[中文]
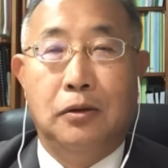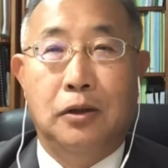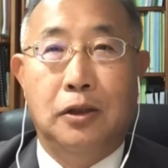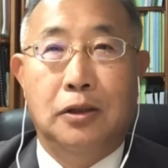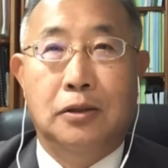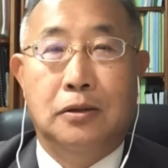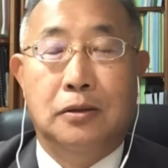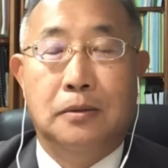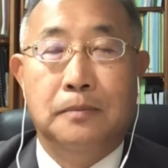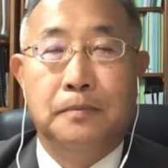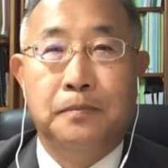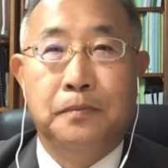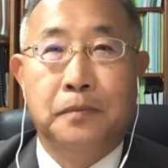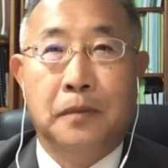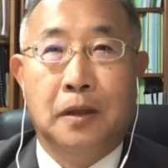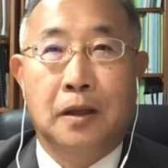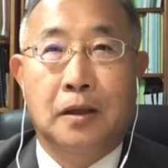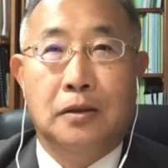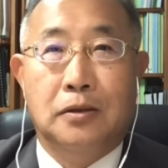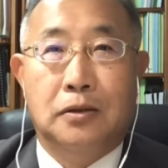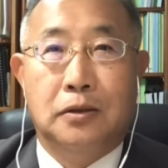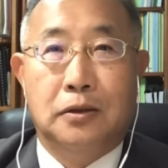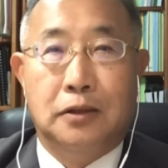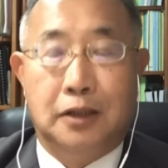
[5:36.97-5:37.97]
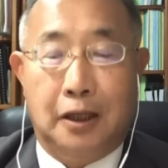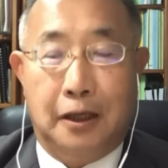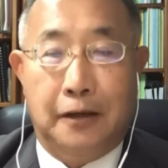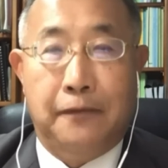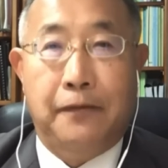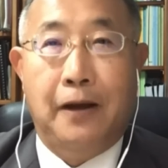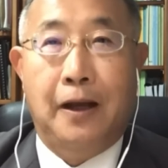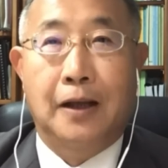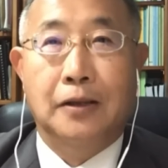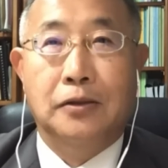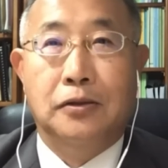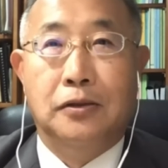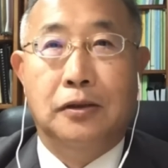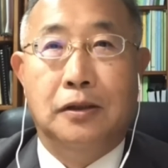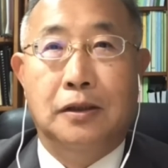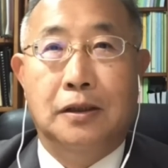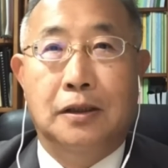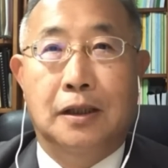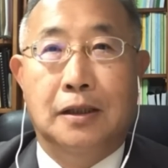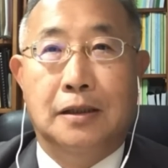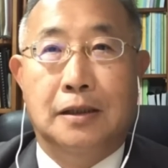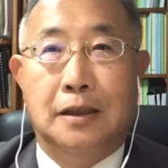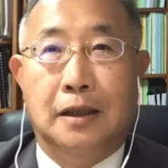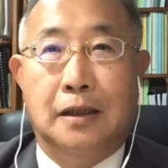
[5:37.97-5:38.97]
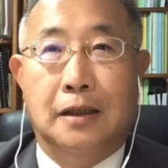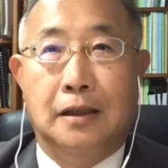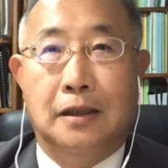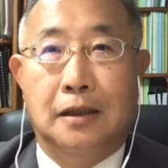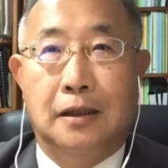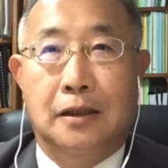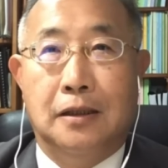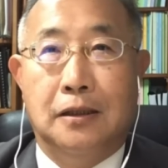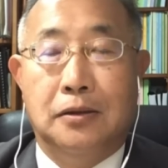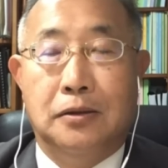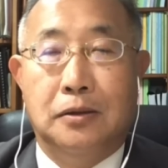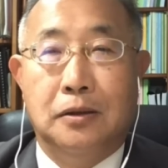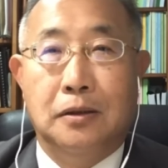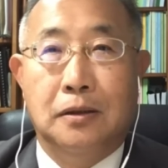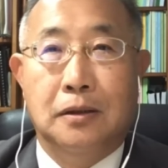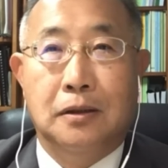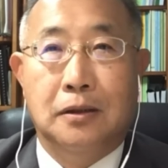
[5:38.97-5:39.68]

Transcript: 对解放军的整个。